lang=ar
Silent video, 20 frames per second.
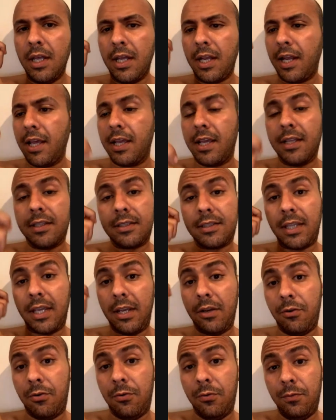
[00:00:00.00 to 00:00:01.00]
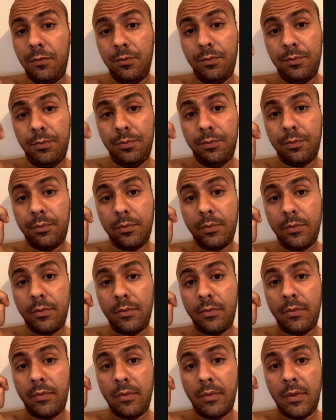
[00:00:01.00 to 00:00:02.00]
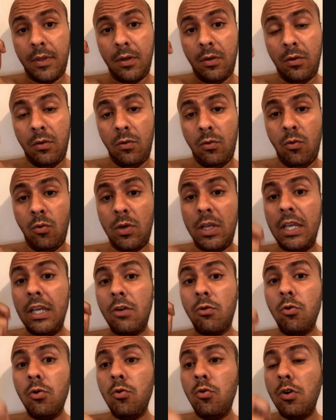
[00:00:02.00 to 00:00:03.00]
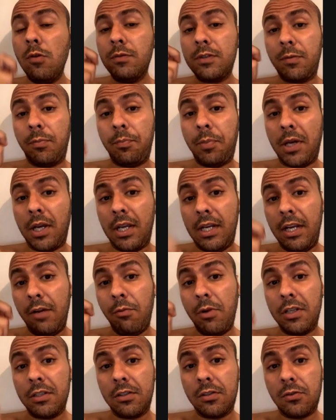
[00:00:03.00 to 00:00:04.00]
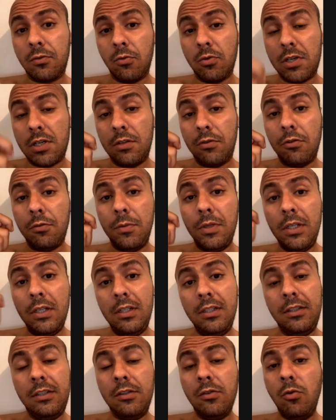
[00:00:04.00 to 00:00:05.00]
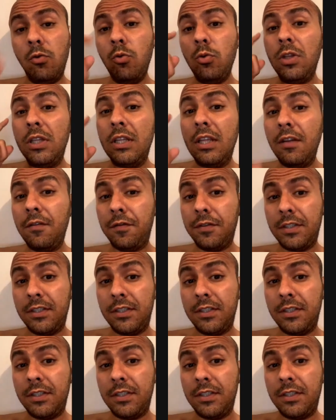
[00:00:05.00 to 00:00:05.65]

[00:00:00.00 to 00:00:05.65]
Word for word: راه كطيعو وكيكون هو مطبق على واحد السوشيال دومينانس وتا في